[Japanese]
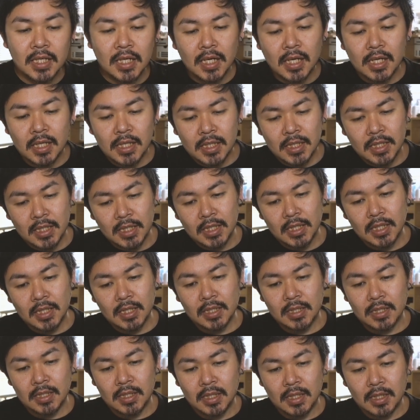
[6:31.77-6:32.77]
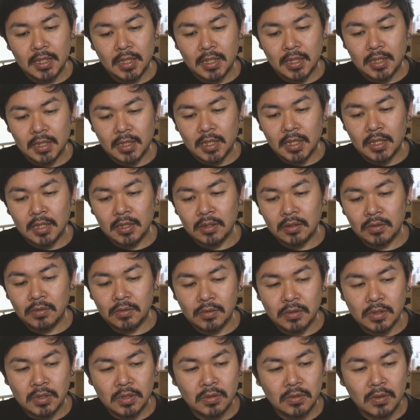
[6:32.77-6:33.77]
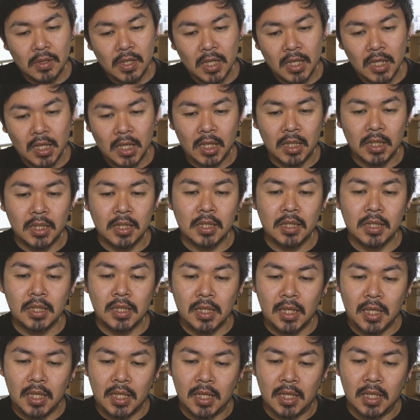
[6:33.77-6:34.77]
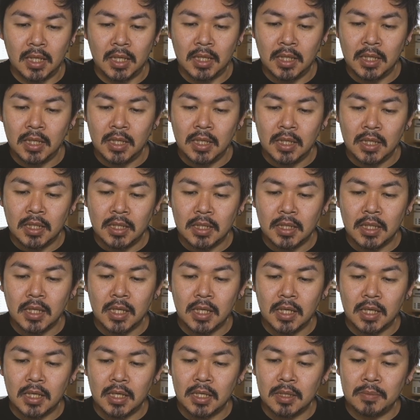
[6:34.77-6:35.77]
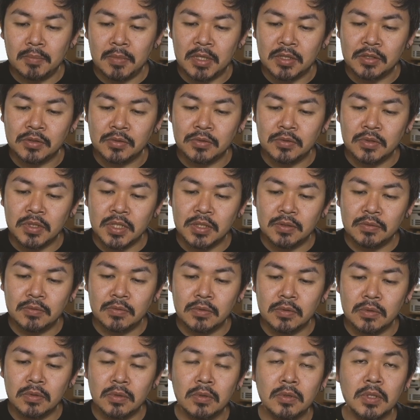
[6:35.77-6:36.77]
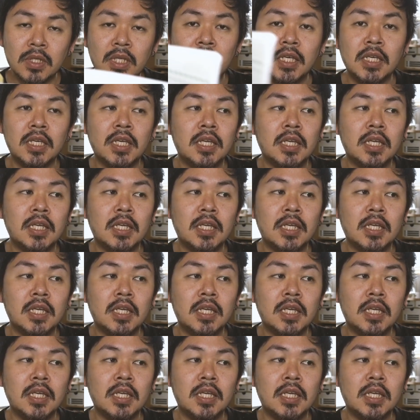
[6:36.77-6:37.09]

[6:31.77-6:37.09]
回血糖値を測って、で、まあ、食事、運動、低